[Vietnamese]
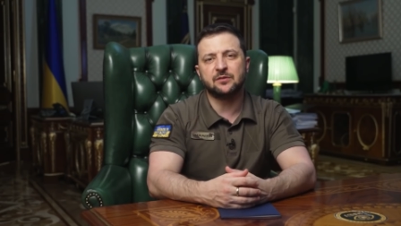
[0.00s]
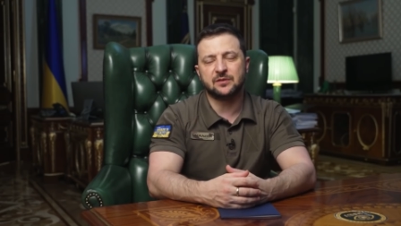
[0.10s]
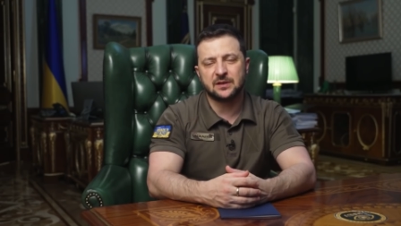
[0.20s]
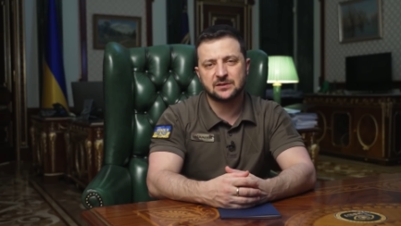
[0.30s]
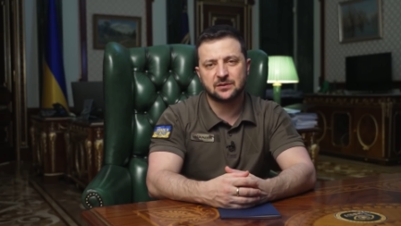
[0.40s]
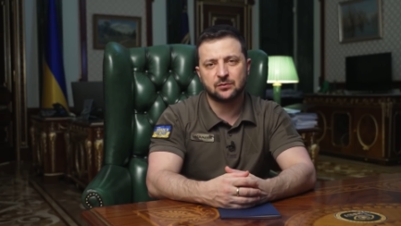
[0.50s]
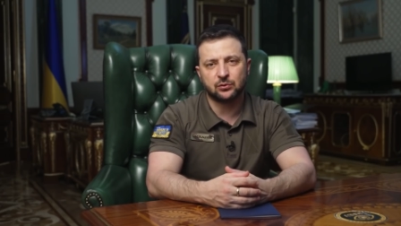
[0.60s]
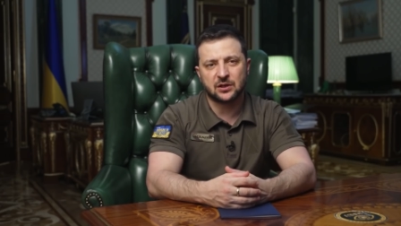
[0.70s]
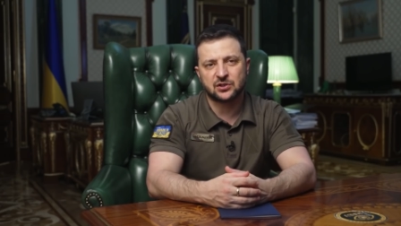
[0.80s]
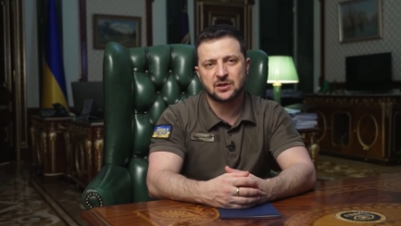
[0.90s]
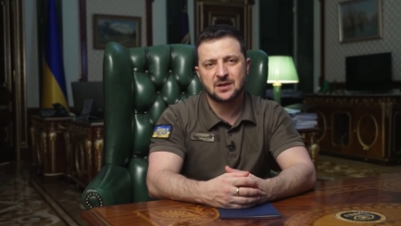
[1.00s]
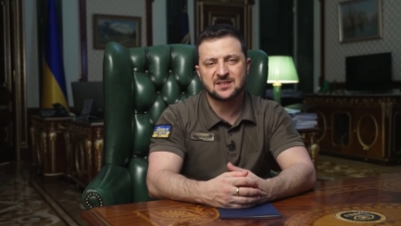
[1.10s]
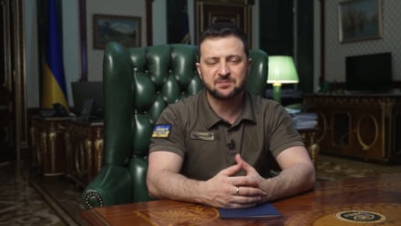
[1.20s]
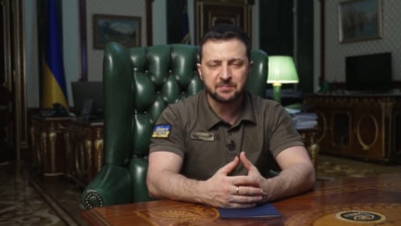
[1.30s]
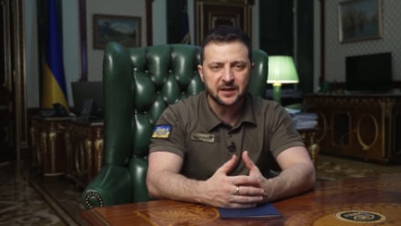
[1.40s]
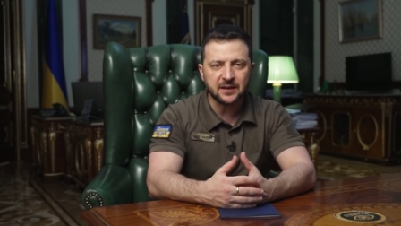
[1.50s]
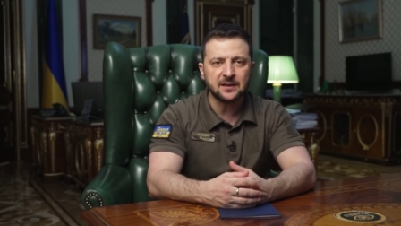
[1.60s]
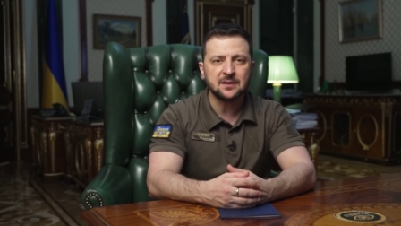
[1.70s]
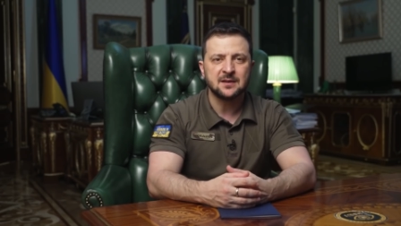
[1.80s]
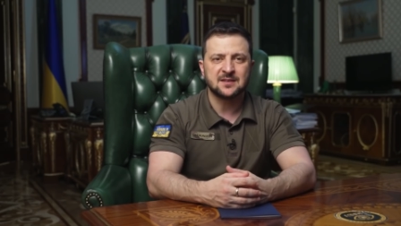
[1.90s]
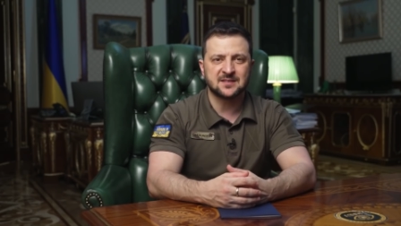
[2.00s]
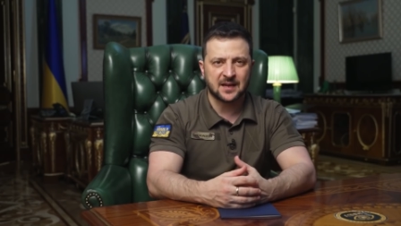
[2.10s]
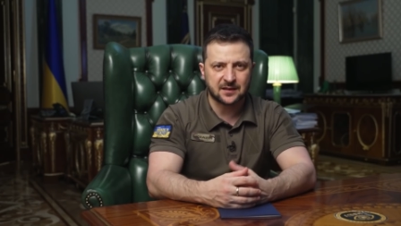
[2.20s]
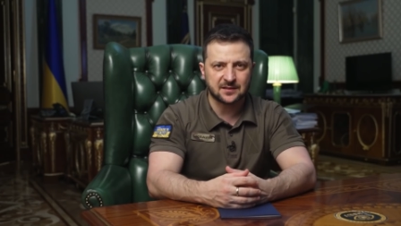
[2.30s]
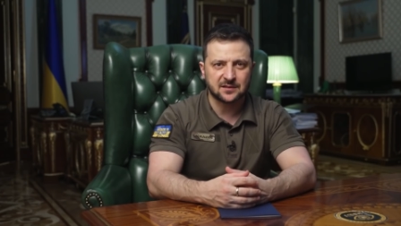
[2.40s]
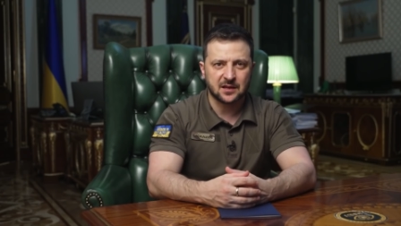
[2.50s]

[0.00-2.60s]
Dự trữ đang được tích lũy ở một số nơi.